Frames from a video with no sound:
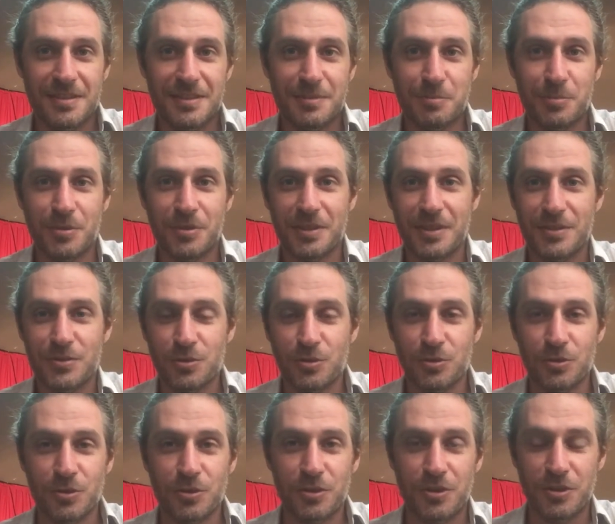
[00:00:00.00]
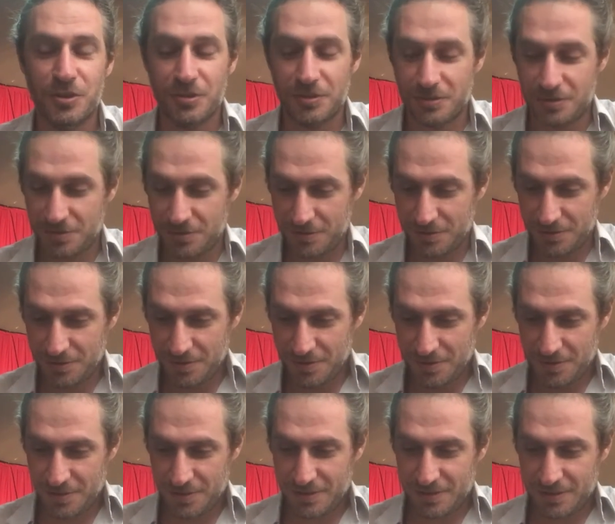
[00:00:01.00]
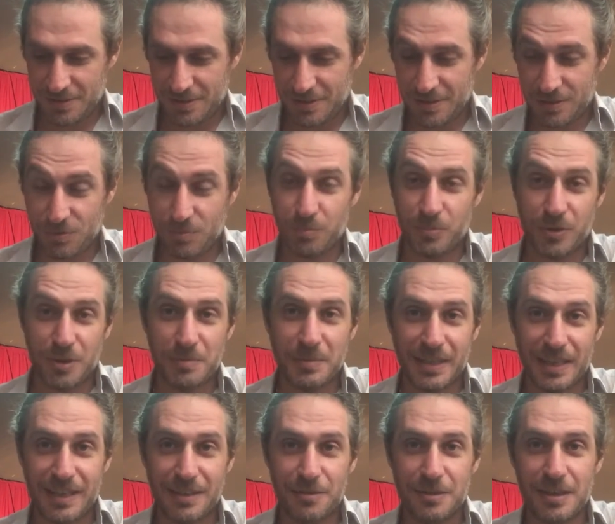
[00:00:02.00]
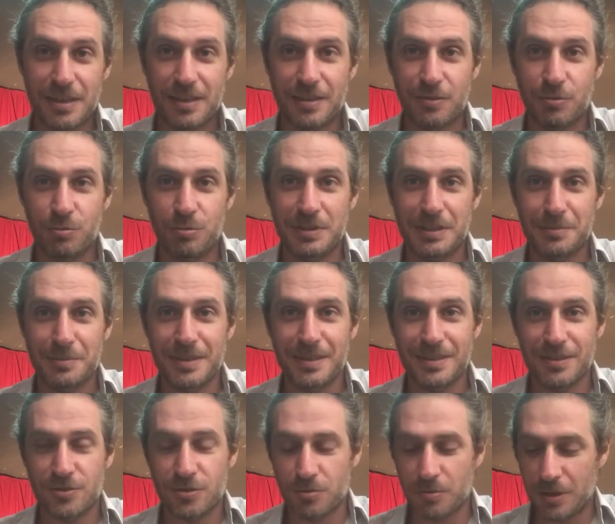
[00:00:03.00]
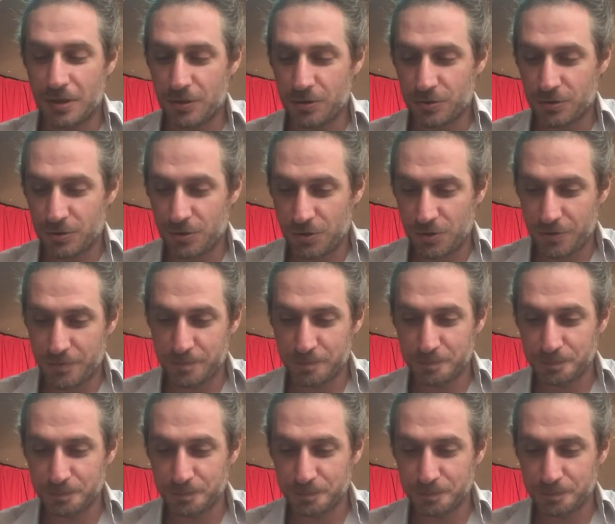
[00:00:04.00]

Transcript: y porque es otoño y es un poema que habla justamente sobre el otoño.